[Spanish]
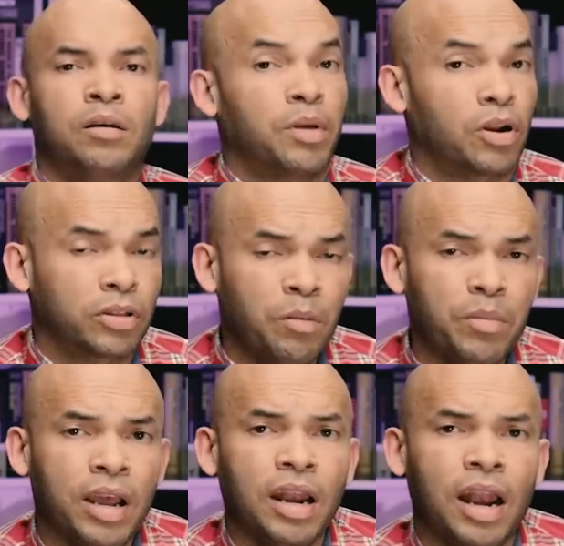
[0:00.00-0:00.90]
Pero
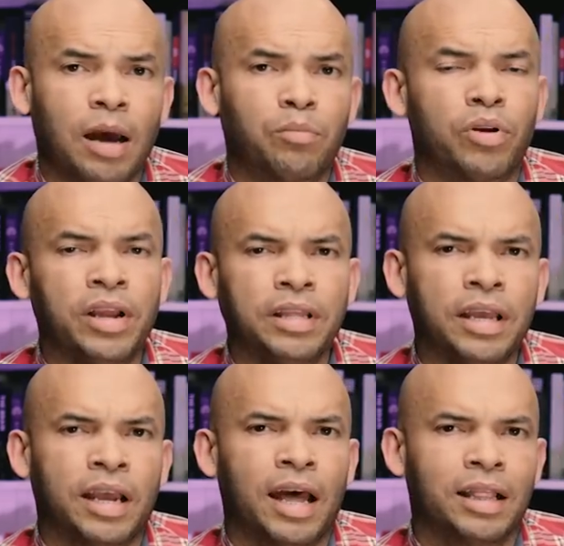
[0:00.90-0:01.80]
también la
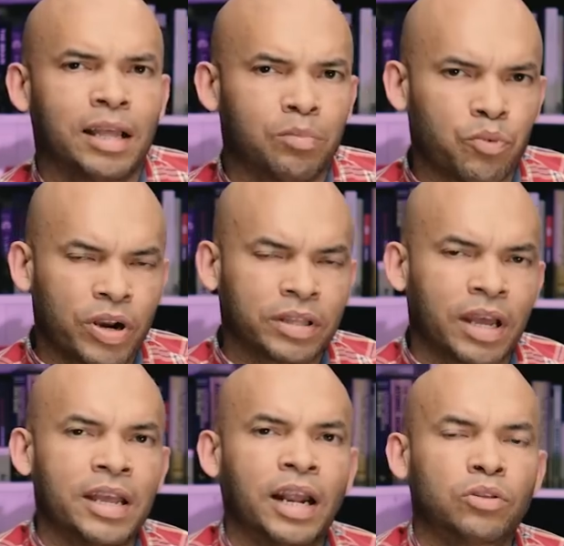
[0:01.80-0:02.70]
política de
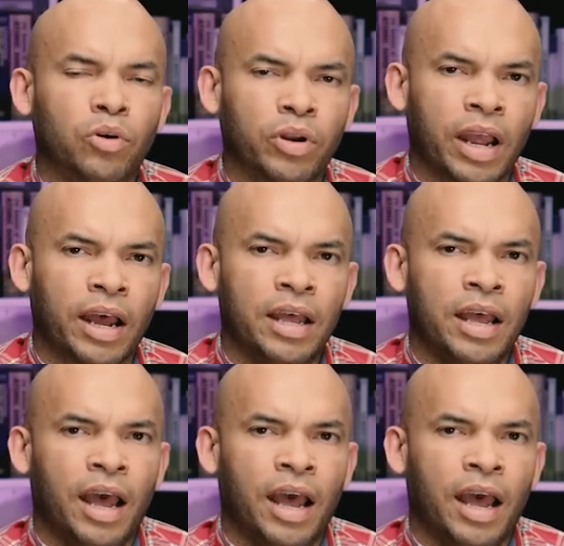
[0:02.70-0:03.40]
puerta giratoria